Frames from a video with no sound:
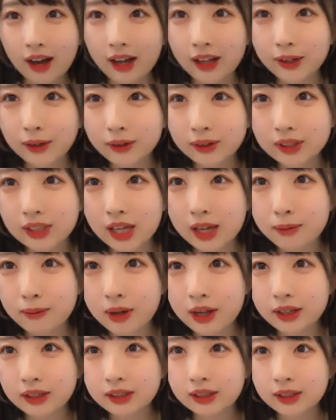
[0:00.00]
おはようござい
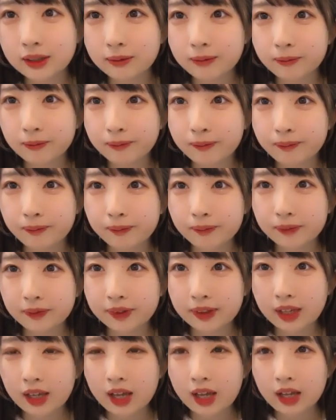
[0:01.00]
ます
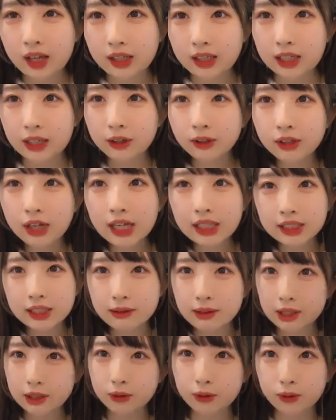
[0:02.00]
岐阜の
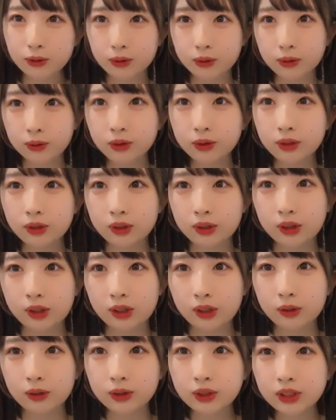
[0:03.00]
朝はどう
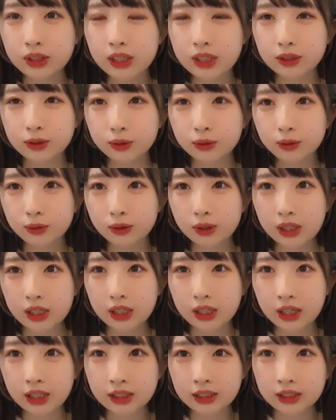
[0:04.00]
こっちはちょうど
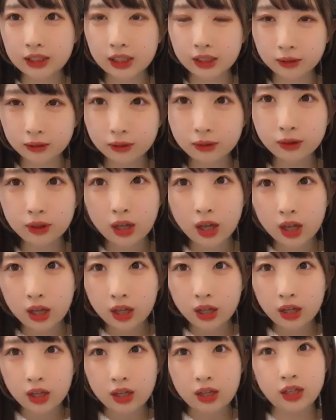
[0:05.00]
いい感じだよ
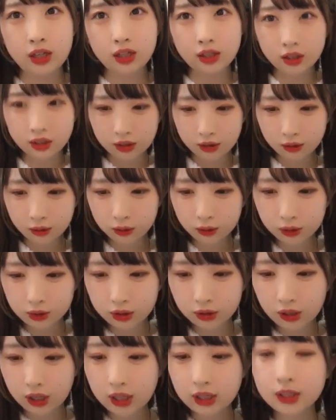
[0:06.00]
えこっ
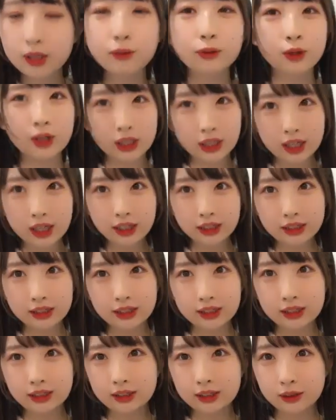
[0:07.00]
ちの朝もいい感
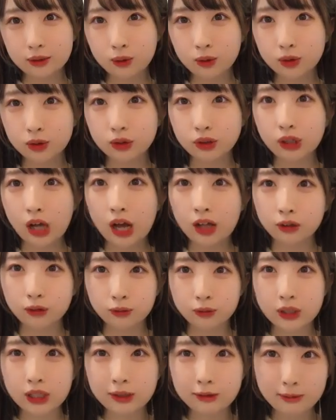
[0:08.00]
じすごくあ
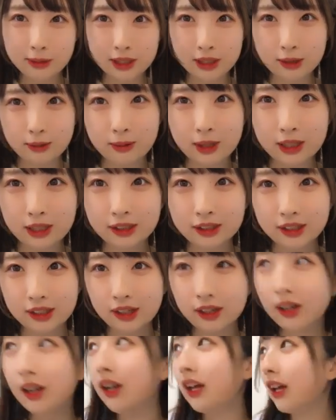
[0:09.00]
のいい目覚めでし
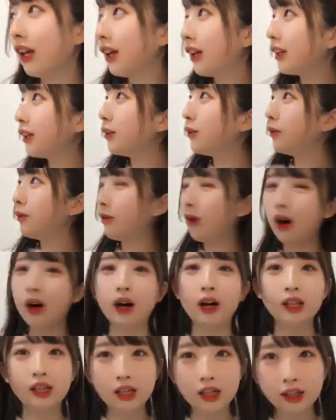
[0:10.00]
たえ今日
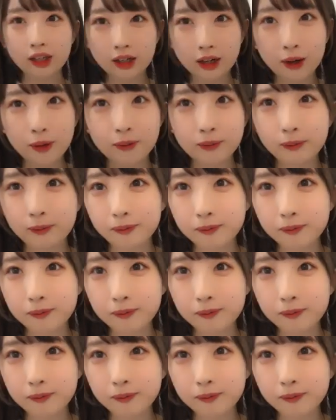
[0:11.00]
はなんか